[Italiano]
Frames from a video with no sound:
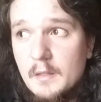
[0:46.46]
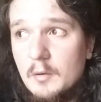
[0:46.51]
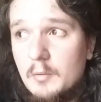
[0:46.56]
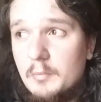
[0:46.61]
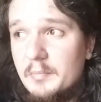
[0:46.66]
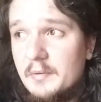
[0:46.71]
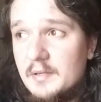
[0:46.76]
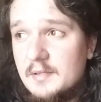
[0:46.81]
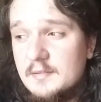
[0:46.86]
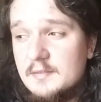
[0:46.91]
Ho
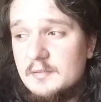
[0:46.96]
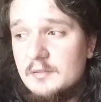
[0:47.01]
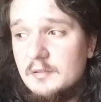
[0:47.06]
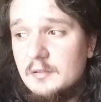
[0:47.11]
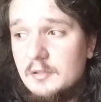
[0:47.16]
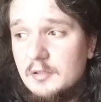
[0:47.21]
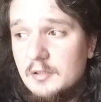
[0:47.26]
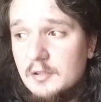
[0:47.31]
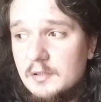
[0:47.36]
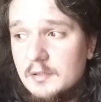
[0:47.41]

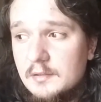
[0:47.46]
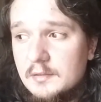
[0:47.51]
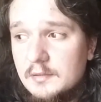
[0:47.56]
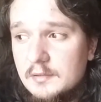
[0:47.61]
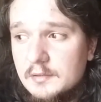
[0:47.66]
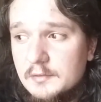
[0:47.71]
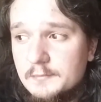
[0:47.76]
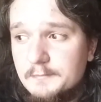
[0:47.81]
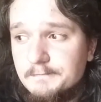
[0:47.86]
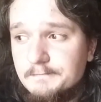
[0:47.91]
perso
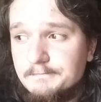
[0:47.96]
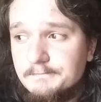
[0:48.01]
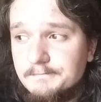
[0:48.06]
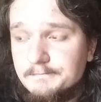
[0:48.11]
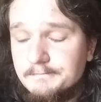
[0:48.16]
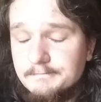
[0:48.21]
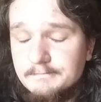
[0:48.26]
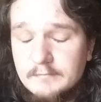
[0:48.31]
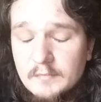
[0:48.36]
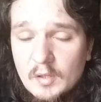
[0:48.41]

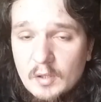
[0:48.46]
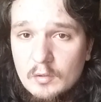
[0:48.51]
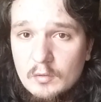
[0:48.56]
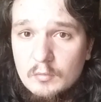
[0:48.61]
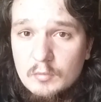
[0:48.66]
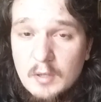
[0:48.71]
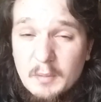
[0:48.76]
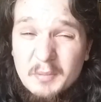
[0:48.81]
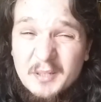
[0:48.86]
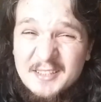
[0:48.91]

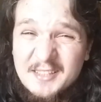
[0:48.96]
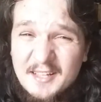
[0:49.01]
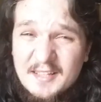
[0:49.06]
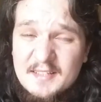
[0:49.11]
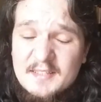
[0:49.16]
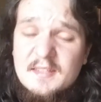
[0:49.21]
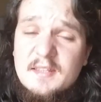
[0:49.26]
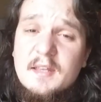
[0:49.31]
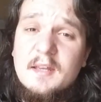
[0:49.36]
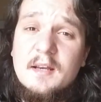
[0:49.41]
una batteria
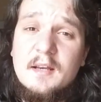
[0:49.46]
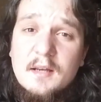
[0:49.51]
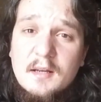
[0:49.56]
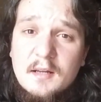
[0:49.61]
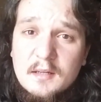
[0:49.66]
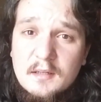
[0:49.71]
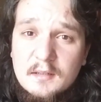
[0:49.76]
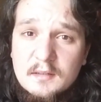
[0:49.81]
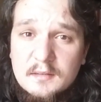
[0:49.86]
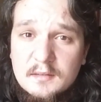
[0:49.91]

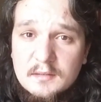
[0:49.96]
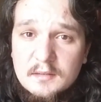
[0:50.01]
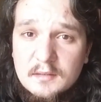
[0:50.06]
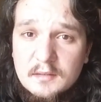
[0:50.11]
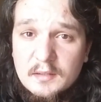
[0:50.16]
esterna.